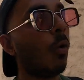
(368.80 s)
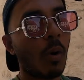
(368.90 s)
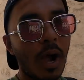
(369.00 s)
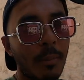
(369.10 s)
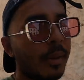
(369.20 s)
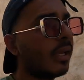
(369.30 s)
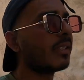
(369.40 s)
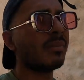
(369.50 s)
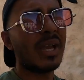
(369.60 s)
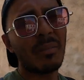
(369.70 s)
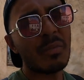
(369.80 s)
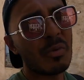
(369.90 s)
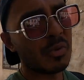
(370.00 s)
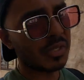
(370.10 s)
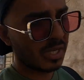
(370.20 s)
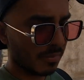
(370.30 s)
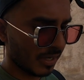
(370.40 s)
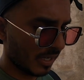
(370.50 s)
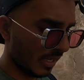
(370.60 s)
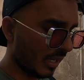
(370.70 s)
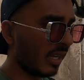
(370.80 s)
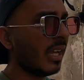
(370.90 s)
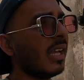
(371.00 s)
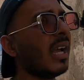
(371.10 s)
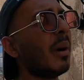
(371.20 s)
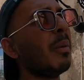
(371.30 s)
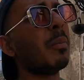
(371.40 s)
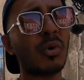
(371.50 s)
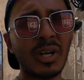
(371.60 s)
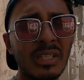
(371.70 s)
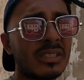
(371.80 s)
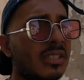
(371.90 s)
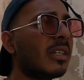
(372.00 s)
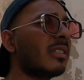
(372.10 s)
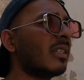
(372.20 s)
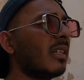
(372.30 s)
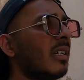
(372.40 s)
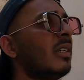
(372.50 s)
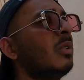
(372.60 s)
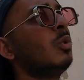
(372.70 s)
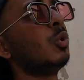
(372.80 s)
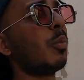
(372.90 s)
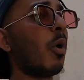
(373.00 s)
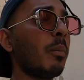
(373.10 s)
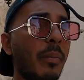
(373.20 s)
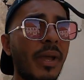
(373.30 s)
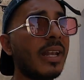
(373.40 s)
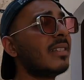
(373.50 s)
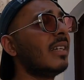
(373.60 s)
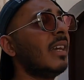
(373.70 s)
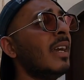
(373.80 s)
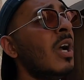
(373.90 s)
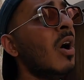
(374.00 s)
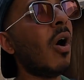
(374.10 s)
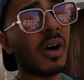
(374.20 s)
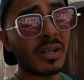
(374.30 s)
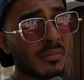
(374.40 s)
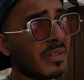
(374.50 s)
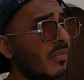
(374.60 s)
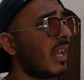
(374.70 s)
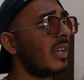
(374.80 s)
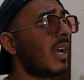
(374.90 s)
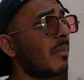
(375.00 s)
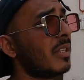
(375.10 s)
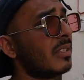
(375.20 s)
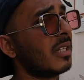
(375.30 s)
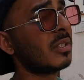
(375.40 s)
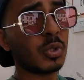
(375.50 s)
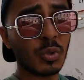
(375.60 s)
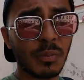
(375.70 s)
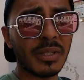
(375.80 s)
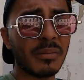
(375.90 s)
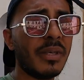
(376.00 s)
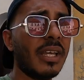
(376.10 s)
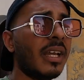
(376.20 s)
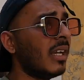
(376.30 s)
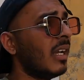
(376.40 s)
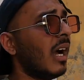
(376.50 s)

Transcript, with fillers: वहाँ पे है सब यहाँ पे म्यूज़ियम है यहाँ पे पुराने चर्च है जो बहुत पहले से है और अभी फ़िलहाल यहाँ पर एक चर्च है जो बंद भी है